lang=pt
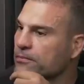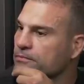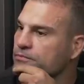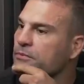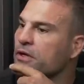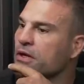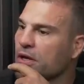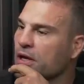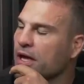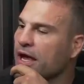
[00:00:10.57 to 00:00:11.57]
no TUF,
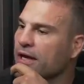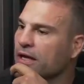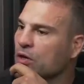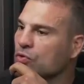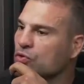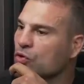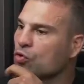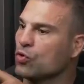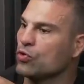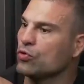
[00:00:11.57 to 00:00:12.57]
aham. É, que ele lutou
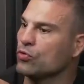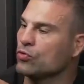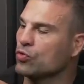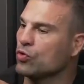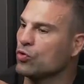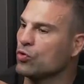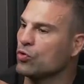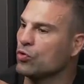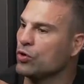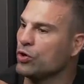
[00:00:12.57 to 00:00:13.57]
com,
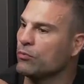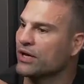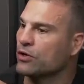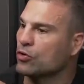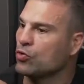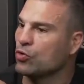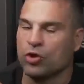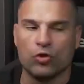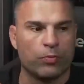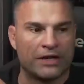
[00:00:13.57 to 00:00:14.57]
com, com
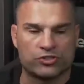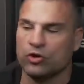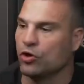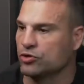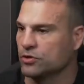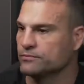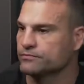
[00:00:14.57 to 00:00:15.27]
o Márcio Liotta.